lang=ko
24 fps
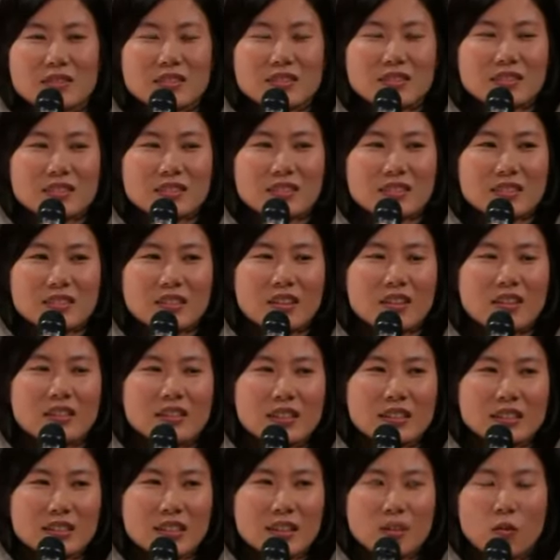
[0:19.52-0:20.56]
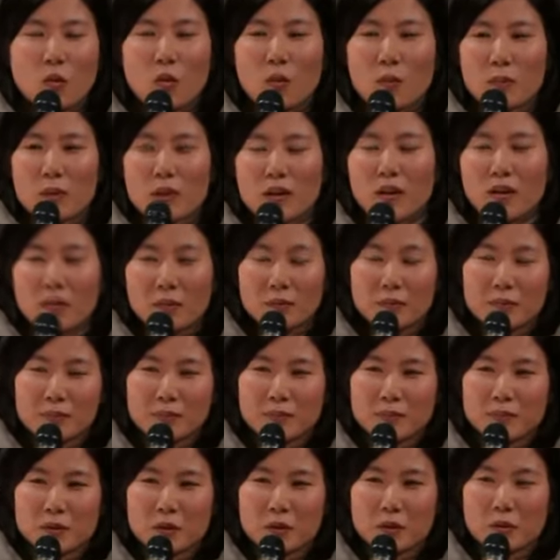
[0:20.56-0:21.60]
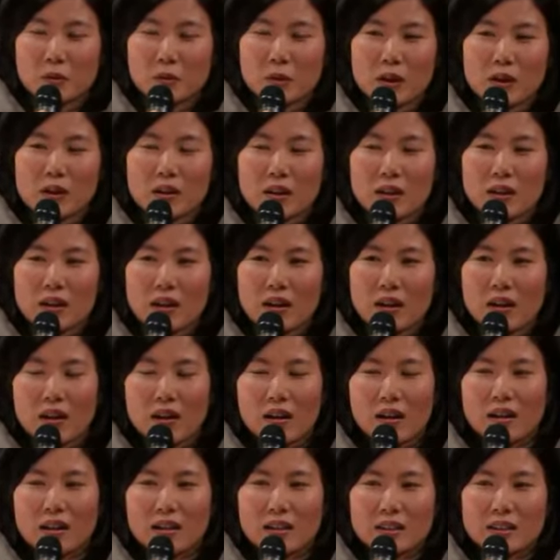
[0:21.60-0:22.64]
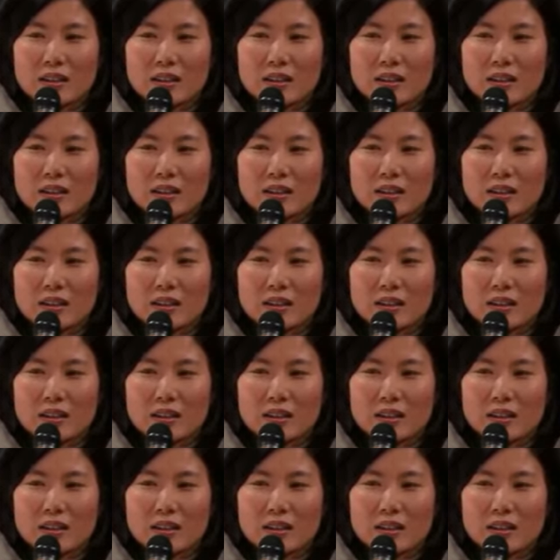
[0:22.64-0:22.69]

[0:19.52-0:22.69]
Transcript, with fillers: 음, 33살 워밍업 정도 했다가